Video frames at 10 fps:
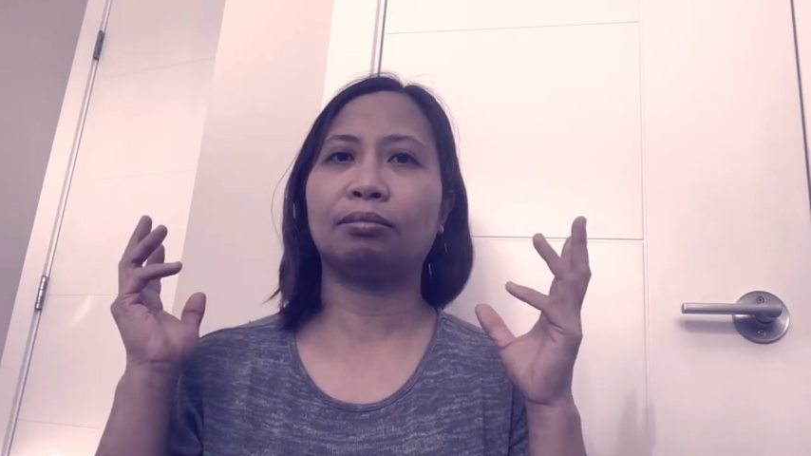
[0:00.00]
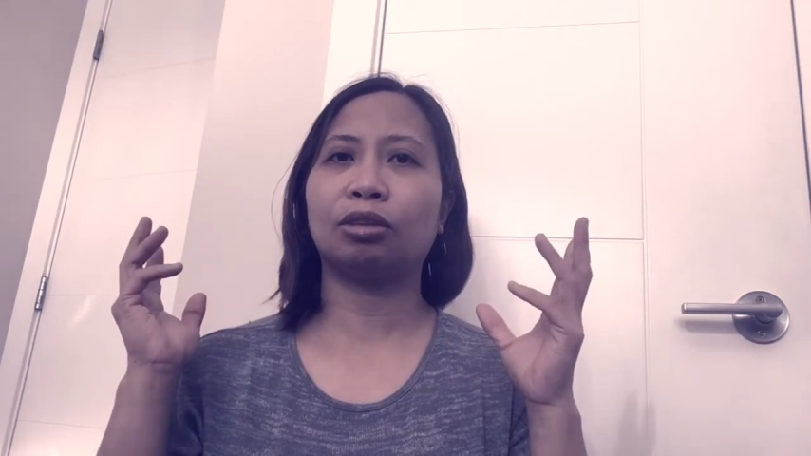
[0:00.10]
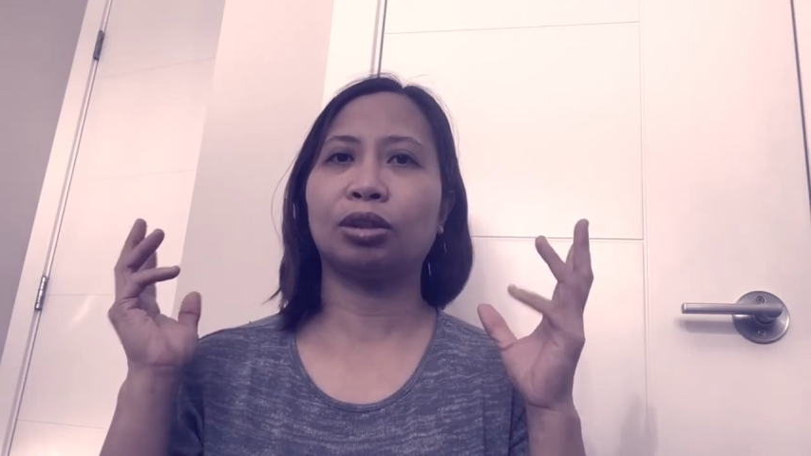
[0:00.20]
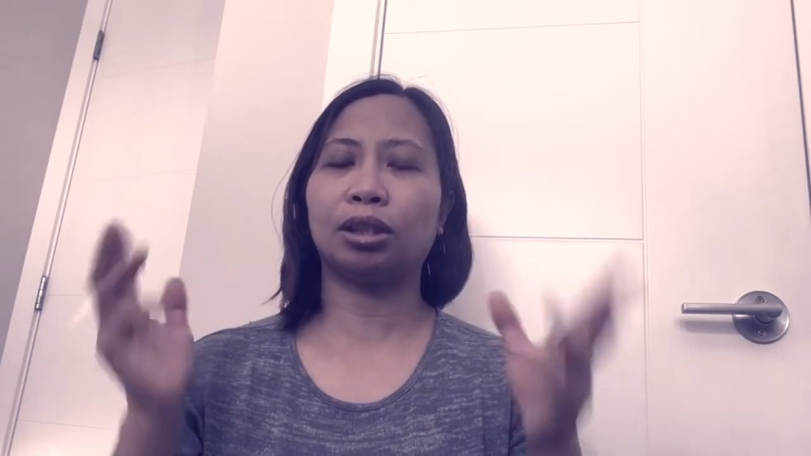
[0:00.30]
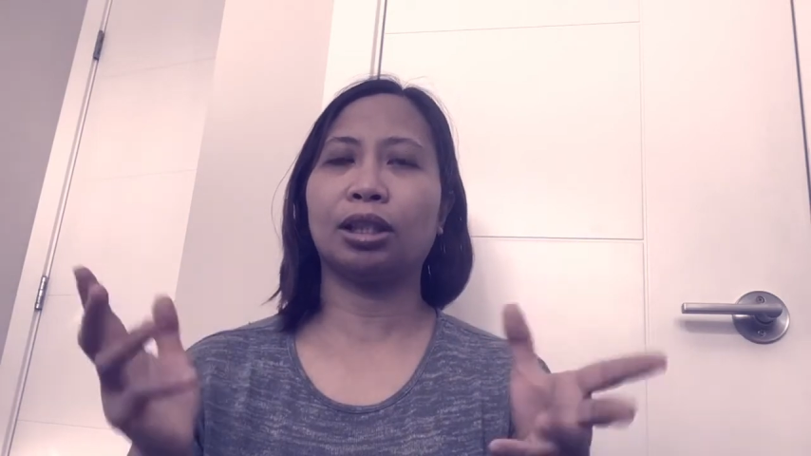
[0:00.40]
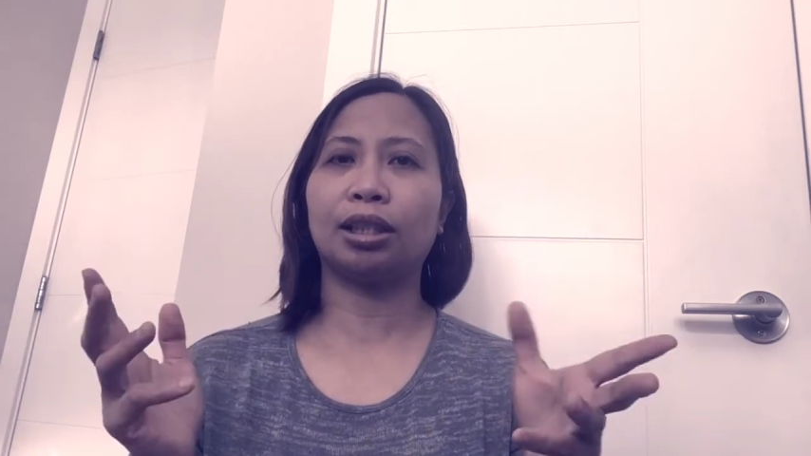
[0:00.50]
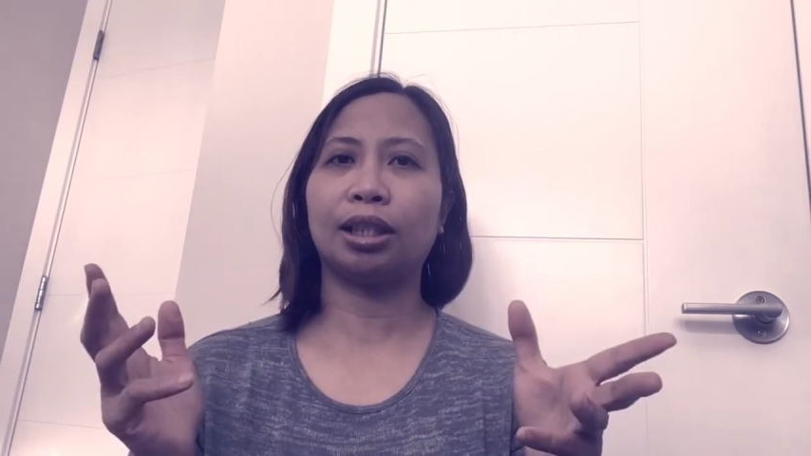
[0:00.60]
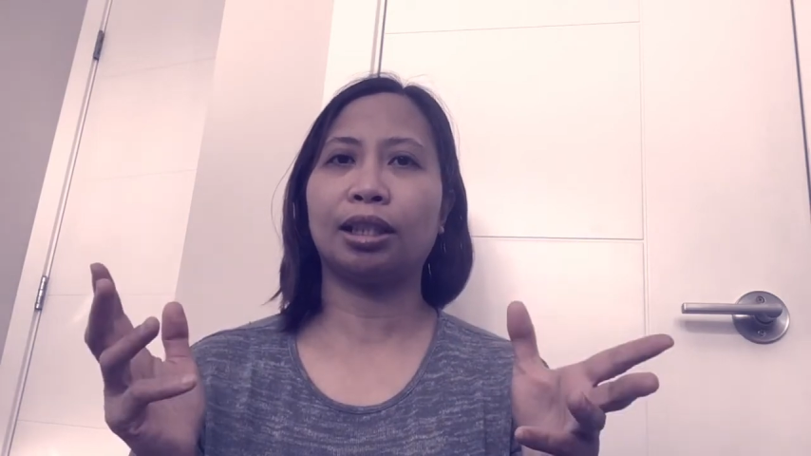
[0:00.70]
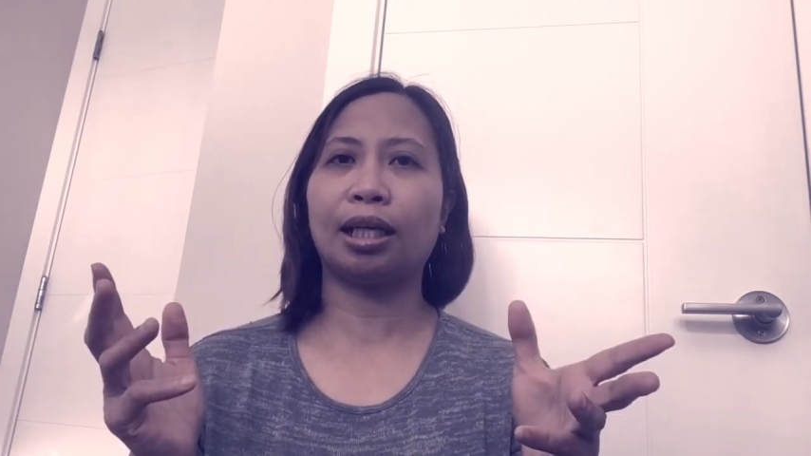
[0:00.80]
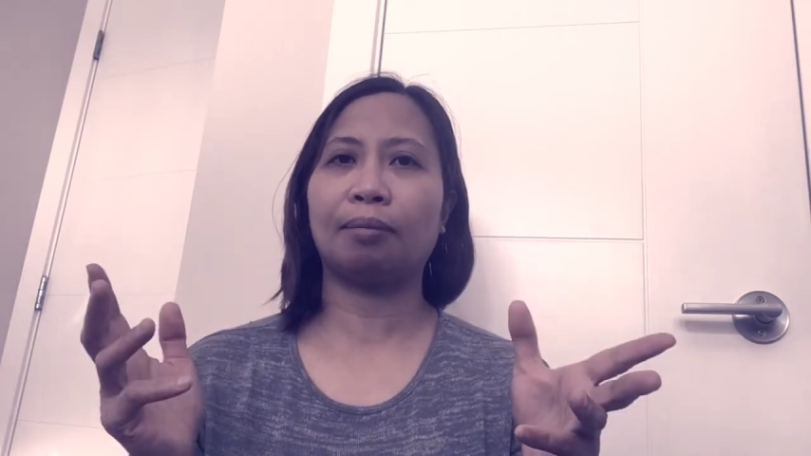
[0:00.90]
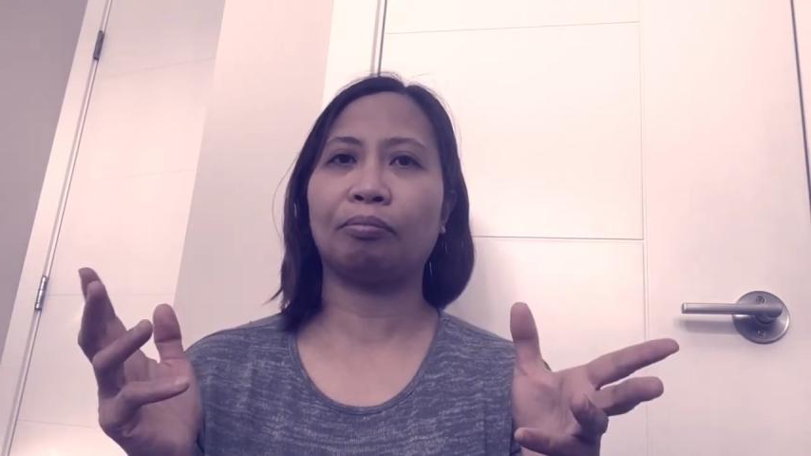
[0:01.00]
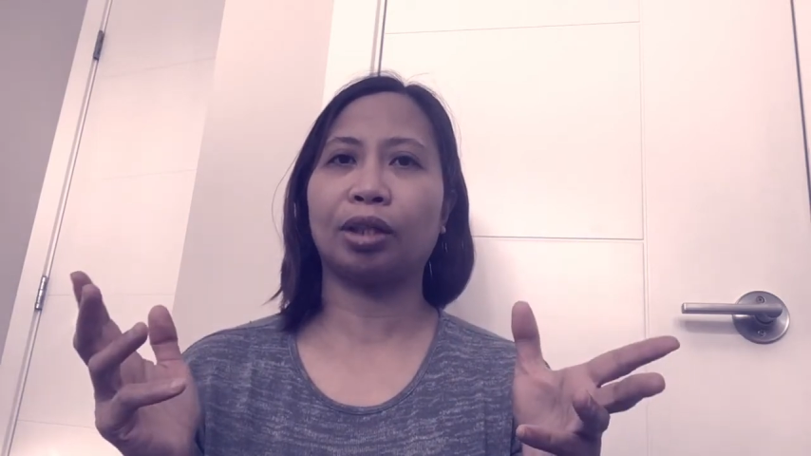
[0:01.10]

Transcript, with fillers: considering na